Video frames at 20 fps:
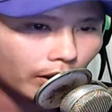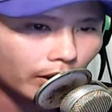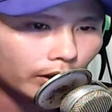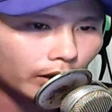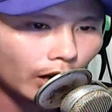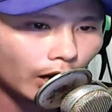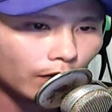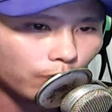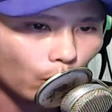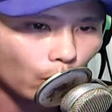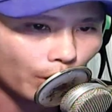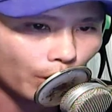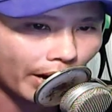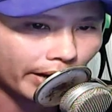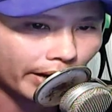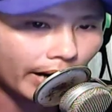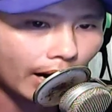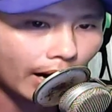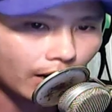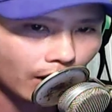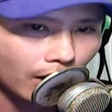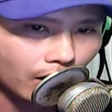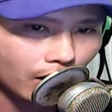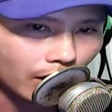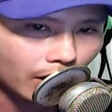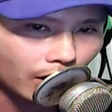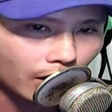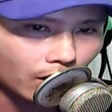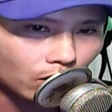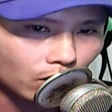Thiên phủ đại ca ngươi
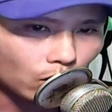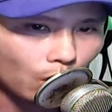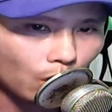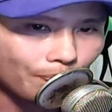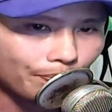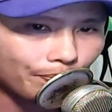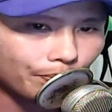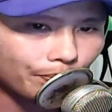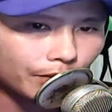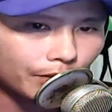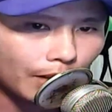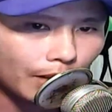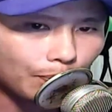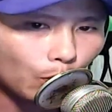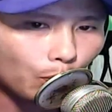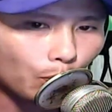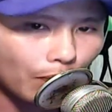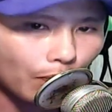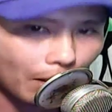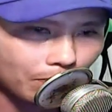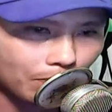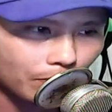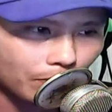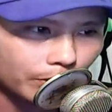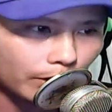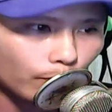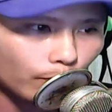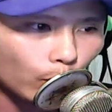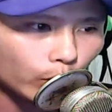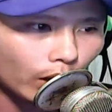xốp xếp top năm
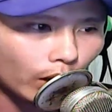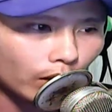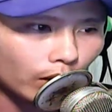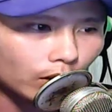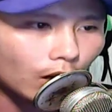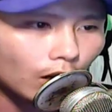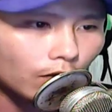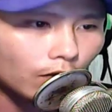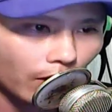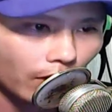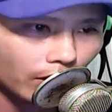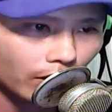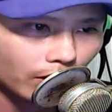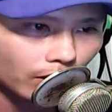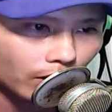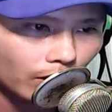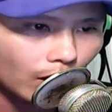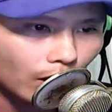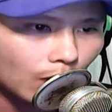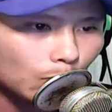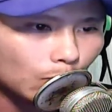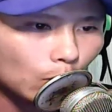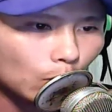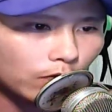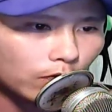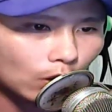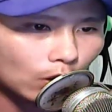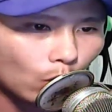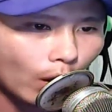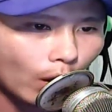trong cô tận cương vực. Muốn
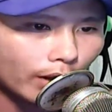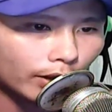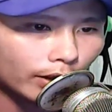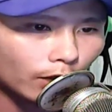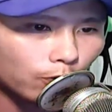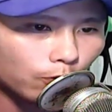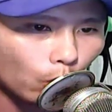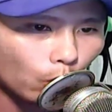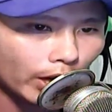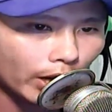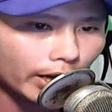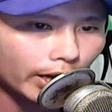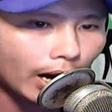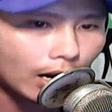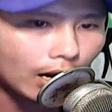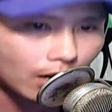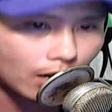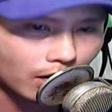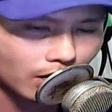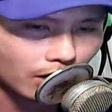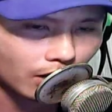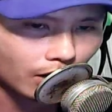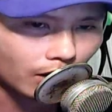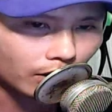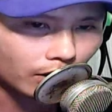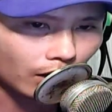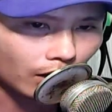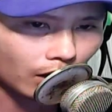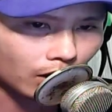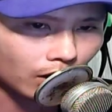vượt qua thiên phủ đại ca ngươi
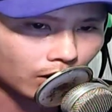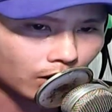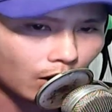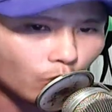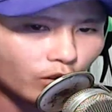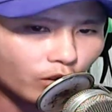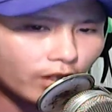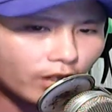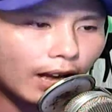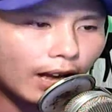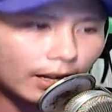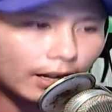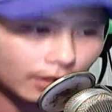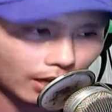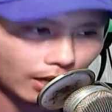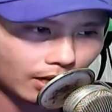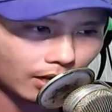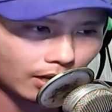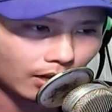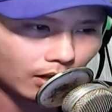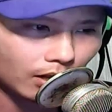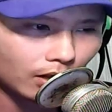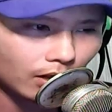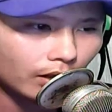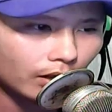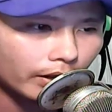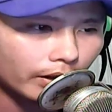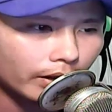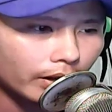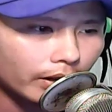thật không dễ dàng gì.
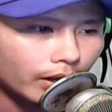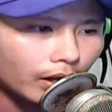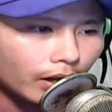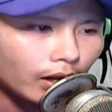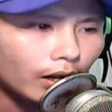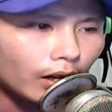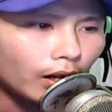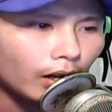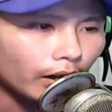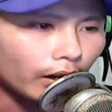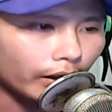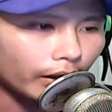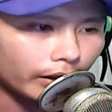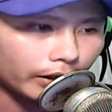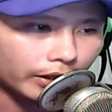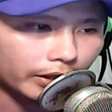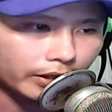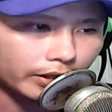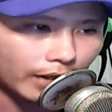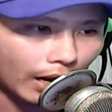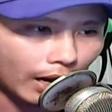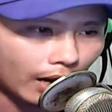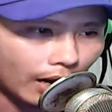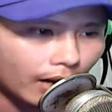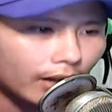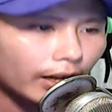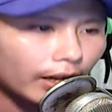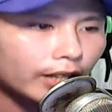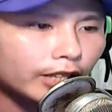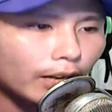Ê dạ,
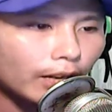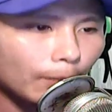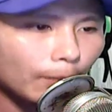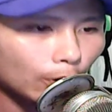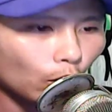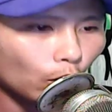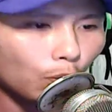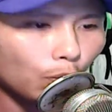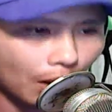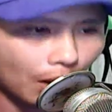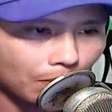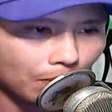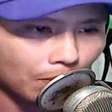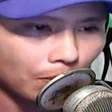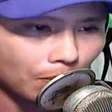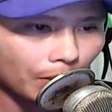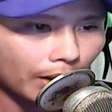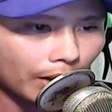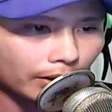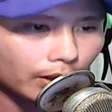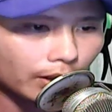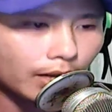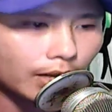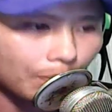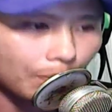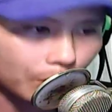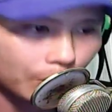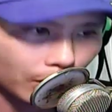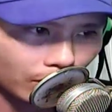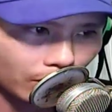cái gì mà top 5 là thứ
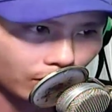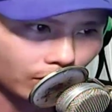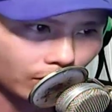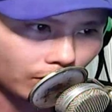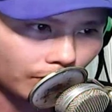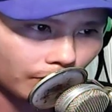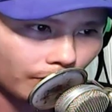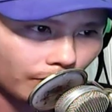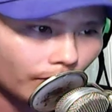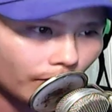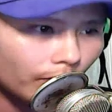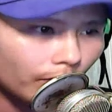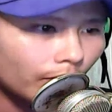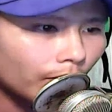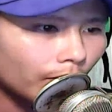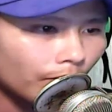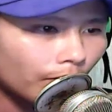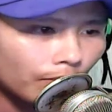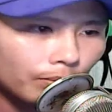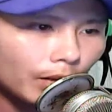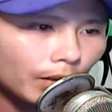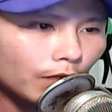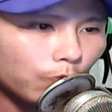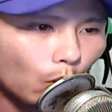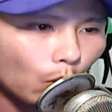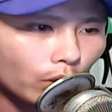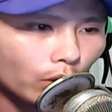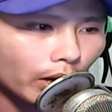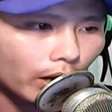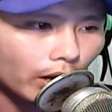năm chứ? Thiên
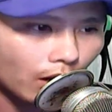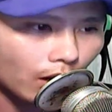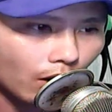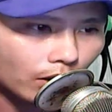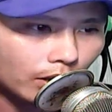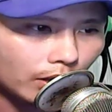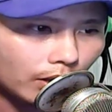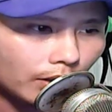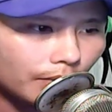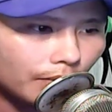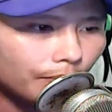phủ cười nói.